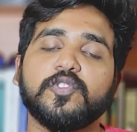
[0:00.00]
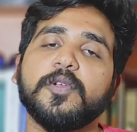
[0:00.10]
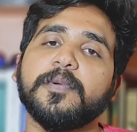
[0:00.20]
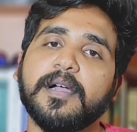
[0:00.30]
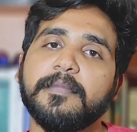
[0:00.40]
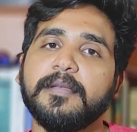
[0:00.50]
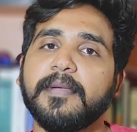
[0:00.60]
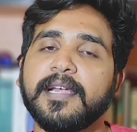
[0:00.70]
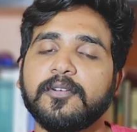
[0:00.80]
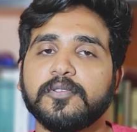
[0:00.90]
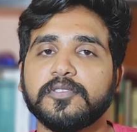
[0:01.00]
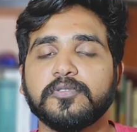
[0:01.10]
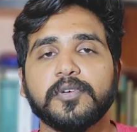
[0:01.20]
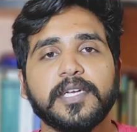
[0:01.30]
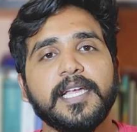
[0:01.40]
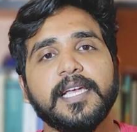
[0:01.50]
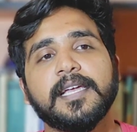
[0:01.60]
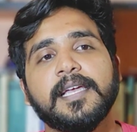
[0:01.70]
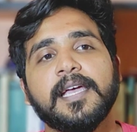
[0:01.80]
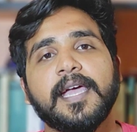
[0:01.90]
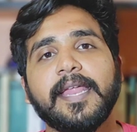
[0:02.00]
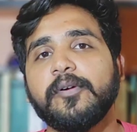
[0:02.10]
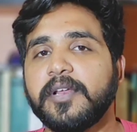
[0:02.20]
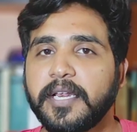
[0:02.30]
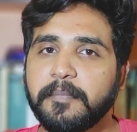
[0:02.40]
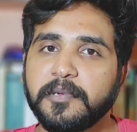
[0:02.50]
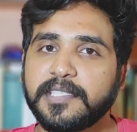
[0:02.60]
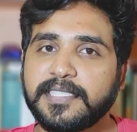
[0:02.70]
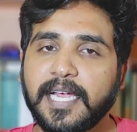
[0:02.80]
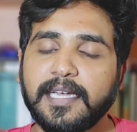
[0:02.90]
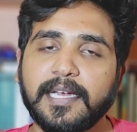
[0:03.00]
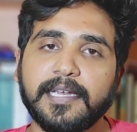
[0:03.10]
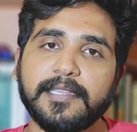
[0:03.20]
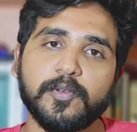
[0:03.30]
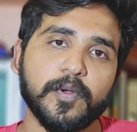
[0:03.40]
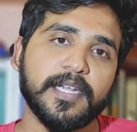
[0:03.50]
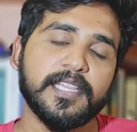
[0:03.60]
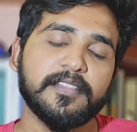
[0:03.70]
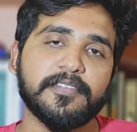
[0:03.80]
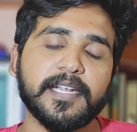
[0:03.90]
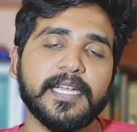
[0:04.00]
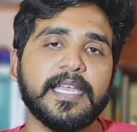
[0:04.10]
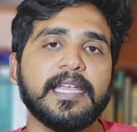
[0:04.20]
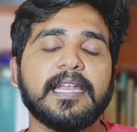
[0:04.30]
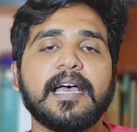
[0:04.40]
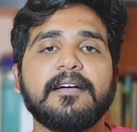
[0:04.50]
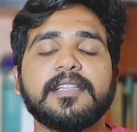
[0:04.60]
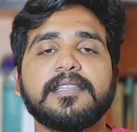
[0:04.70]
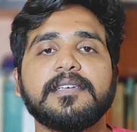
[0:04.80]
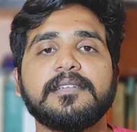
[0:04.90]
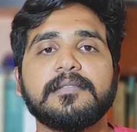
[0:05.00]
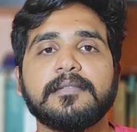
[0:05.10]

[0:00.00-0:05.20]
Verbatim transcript: ஸோ இப்போ கம்மிங் பேக் டு த ஸ்டோரி என்னோட ட்ரிப் வந்து ஸ்டார்ட் ஆனது டுவெண்ட்டி ஃப்ரைடே நான் வந்து